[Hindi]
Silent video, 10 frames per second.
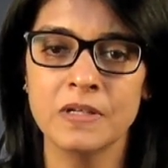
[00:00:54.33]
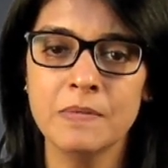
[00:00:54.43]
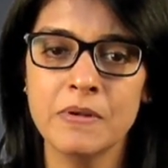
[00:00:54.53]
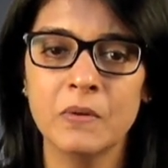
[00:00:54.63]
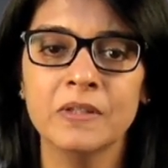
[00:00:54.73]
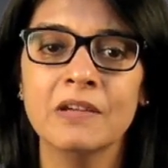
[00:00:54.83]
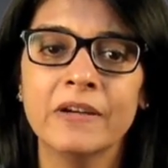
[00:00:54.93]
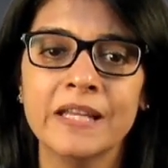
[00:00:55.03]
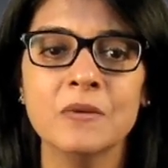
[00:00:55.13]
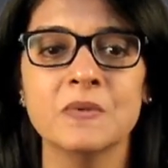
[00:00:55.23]
निपल होती है
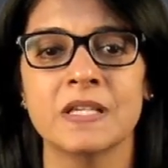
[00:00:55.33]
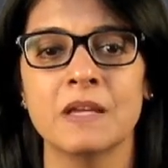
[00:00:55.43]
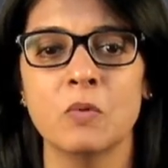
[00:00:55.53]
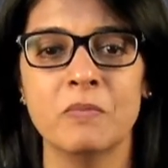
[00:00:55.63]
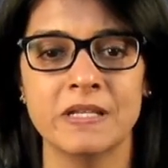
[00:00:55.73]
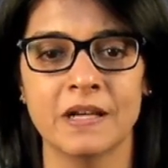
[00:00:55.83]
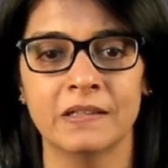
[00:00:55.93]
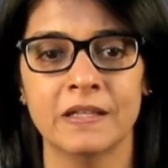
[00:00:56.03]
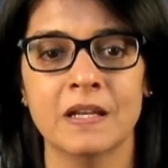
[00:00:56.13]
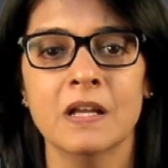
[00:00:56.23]
वही उसके मुंह में
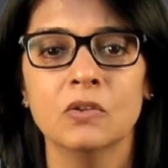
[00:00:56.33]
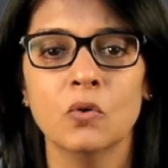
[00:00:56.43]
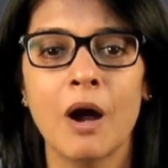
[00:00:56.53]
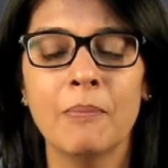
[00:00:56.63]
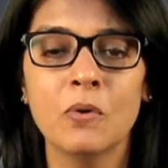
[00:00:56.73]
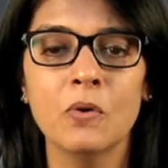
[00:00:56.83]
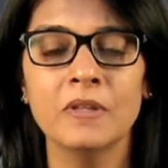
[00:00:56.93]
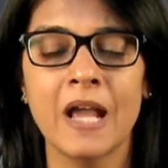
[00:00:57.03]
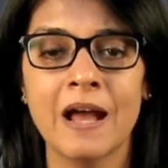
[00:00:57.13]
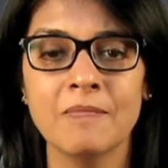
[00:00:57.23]
जाती है तो आपको
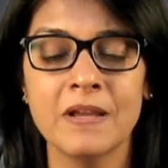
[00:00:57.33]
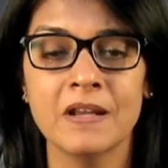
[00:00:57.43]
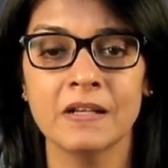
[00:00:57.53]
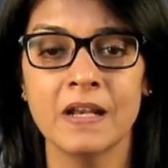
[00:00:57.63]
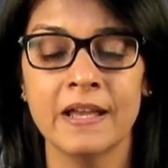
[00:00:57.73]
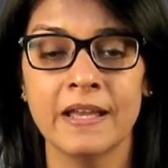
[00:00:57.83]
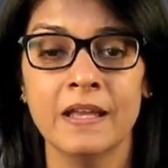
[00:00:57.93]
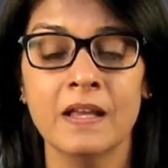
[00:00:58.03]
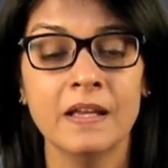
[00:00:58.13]
ध्यान में रखना है